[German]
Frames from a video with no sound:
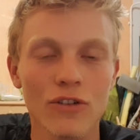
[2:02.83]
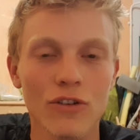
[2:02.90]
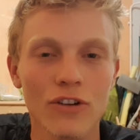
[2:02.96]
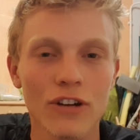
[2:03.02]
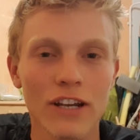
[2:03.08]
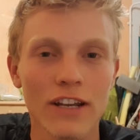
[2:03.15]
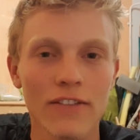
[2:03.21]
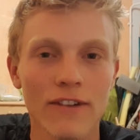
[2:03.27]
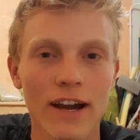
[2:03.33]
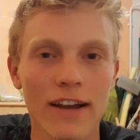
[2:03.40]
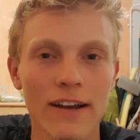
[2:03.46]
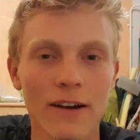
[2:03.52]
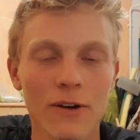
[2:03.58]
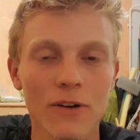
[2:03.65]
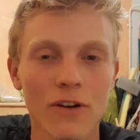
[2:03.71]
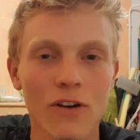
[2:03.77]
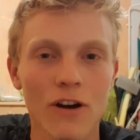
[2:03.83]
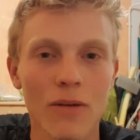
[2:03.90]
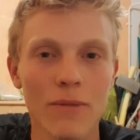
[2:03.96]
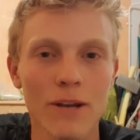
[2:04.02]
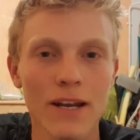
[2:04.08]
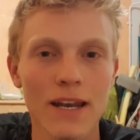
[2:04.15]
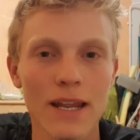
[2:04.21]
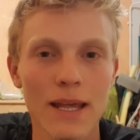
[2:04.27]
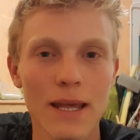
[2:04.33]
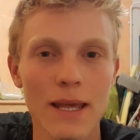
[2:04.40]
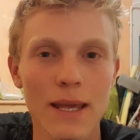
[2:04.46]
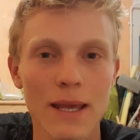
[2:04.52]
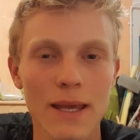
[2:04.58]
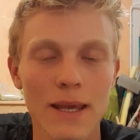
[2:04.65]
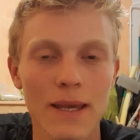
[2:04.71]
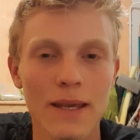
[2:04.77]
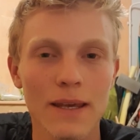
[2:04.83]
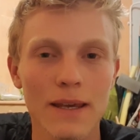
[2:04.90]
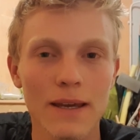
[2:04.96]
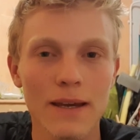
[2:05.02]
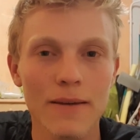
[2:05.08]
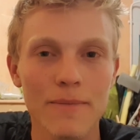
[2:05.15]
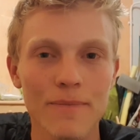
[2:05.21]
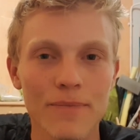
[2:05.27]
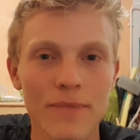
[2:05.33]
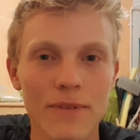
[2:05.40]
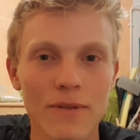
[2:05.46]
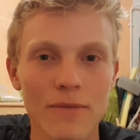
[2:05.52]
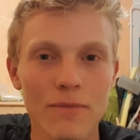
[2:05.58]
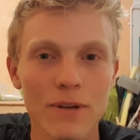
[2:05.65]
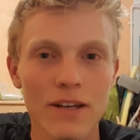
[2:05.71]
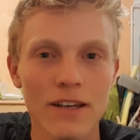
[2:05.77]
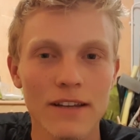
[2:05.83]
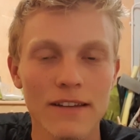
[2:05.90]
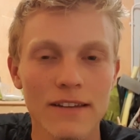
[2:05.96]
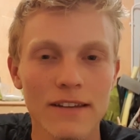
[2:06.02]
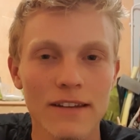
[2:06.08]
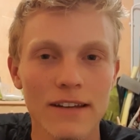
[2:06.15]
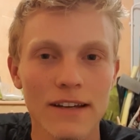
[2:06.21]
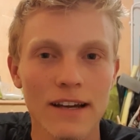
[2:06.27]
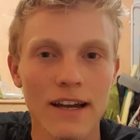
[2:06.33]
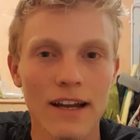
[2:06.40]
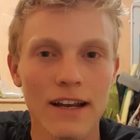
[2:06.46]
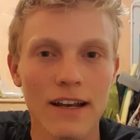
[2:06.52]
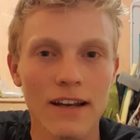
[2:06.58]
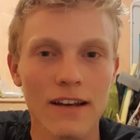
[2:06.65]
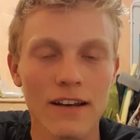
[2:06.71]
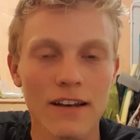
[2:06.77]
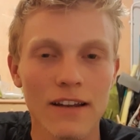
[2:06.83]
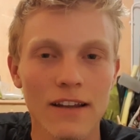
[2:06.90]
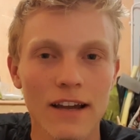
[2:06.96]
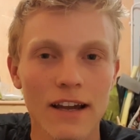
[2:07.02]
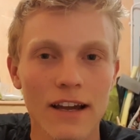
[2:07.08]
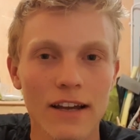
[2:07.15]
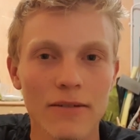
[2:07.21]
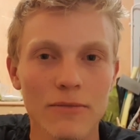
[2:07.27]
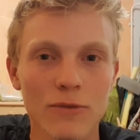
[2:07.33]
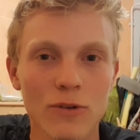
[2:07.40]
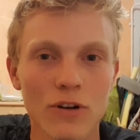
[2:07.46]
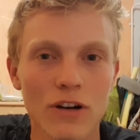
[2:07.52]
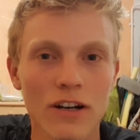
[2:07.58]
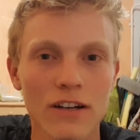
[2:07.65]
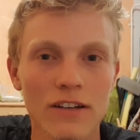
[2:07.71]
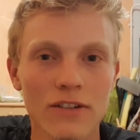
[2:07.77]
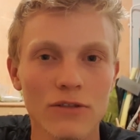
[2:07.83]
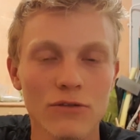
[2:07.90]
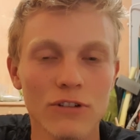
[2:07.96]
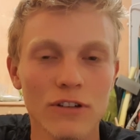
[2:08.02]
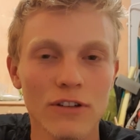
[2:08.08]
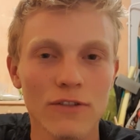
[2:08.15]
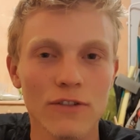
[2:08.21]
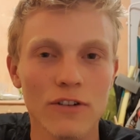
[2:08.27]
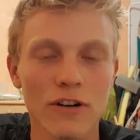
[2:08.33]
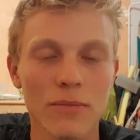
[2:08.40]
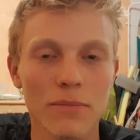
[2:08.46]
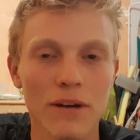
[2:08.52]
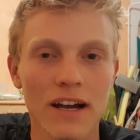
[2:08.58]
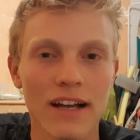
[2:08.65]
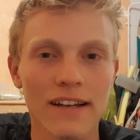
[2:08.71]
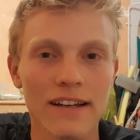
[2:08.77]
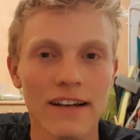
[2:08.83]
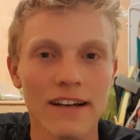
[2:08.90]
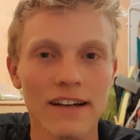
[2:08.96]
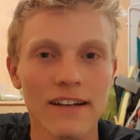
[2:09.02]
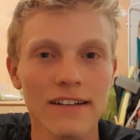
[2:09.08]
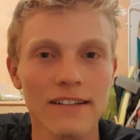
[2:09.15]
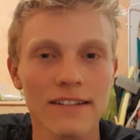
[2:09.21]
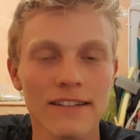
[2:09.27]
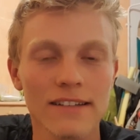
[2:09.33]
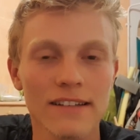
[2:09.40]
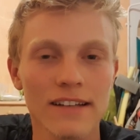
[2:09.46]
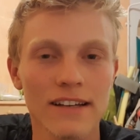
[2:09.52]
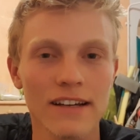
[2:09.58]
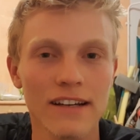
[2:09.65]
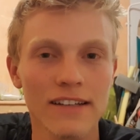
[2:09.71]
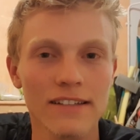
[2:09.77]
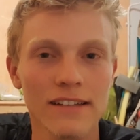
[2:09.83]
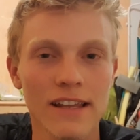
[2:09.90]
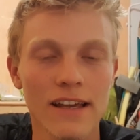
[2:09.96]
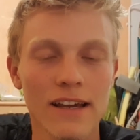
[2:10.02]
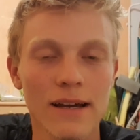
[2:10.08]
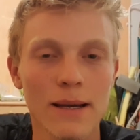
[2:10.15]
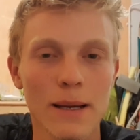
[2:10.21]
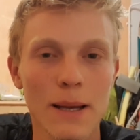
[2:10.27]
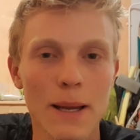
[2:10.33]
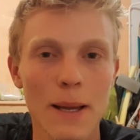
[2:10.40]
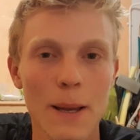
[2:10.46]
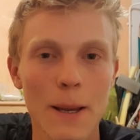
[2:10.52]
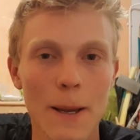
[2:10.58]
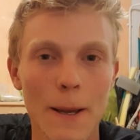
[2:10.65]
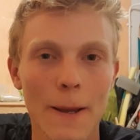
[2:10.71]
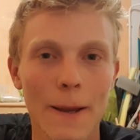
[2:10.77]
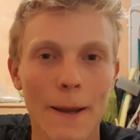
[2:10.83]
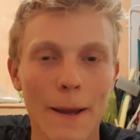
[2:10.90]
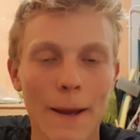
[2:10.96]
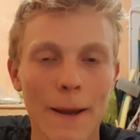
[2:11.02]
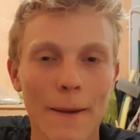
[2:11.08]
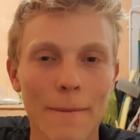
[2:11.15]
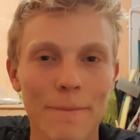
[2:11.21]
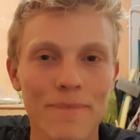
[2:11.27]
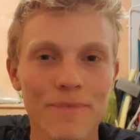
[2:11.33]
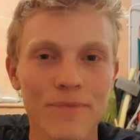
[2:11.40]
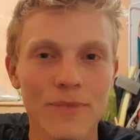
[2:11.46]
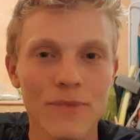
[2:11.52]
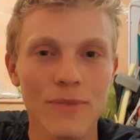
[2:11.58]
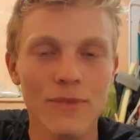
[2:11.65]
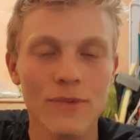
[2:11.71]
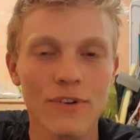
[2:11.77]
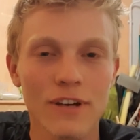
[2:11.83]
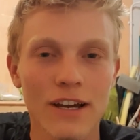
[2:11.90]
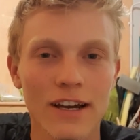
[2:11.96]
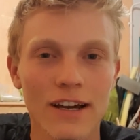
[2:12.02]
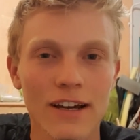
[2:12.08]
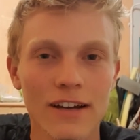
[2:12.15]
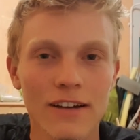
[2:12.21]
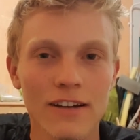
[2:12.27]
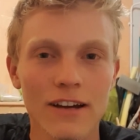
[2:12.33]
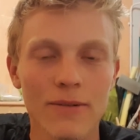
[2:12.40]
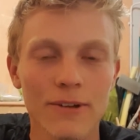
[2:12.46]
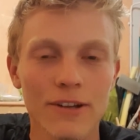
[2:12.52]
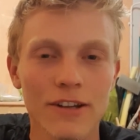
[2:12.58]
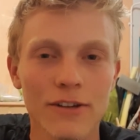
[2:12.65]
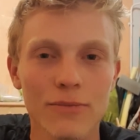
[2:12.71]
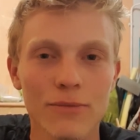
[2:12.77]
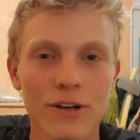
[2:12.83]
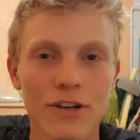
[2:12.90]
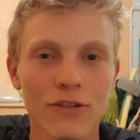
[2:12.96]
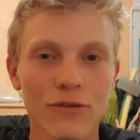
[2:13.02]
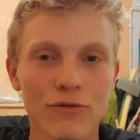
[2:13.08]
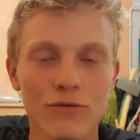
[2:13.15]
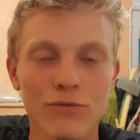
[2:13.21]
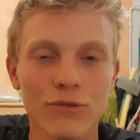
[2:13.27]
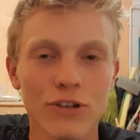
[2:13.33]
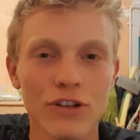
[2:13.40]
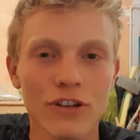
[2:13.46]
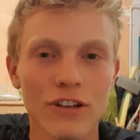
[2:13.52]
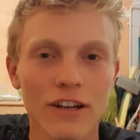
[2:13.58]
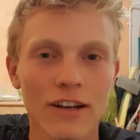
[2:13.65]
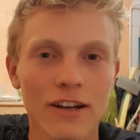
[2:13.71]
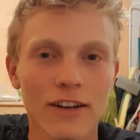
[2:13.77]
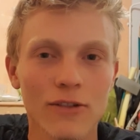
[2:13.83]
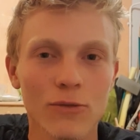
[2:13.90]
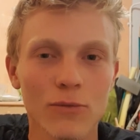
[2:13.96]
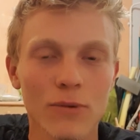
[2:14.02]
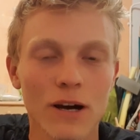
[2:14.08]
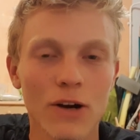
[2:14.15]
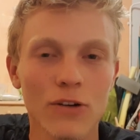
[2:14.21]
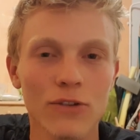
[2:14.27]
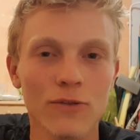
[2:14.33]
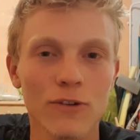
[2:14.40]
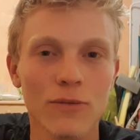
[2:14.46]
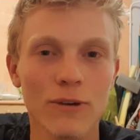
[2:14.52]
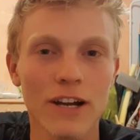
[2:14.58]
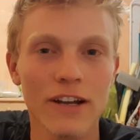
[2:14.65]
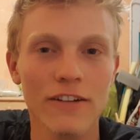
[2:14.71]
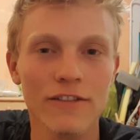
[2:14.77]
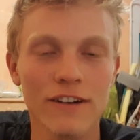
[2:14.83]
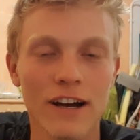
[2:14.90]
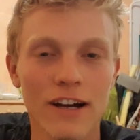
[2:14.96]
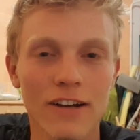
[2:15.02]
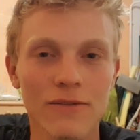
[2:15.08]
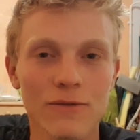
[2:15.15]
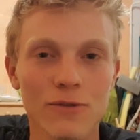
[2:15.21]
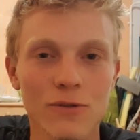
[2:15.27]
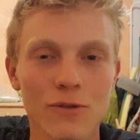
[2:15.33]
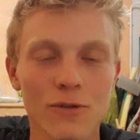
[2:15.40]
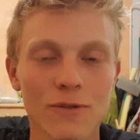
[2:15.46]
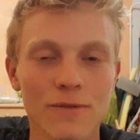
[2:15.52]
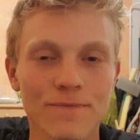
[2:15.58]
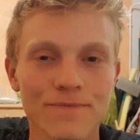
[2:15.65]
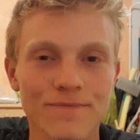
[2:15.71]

noch recht weit auch gekommen. Ähm, bin jetzt hier an einem Ort kurz vor Pratins, heißt der. Ähm, und da habe ich jetzt bei, bin ich dann an so einem Haus vorbeigefahren, wo